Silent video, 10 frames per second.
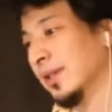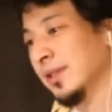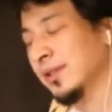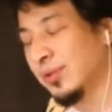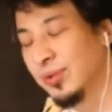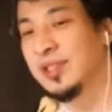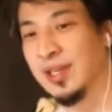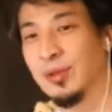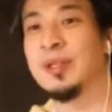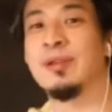その日か
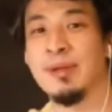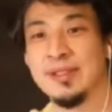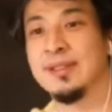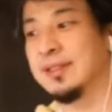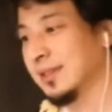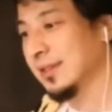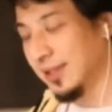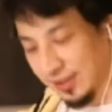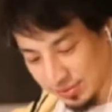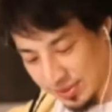ら止めてくれます
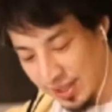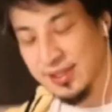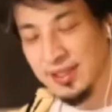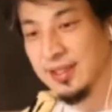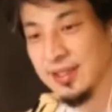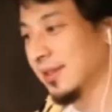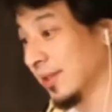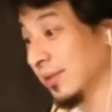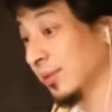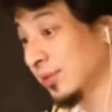あの男性にはないんですけ
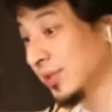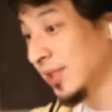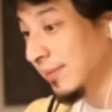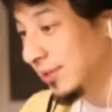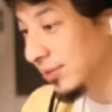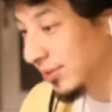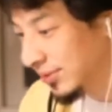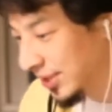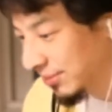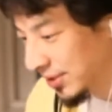ど女性の場合その
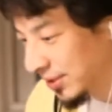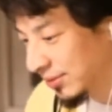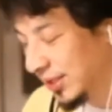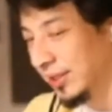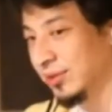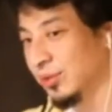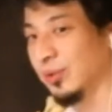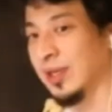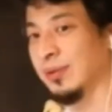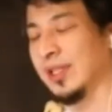DV 受けてる人と
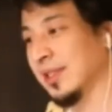かを助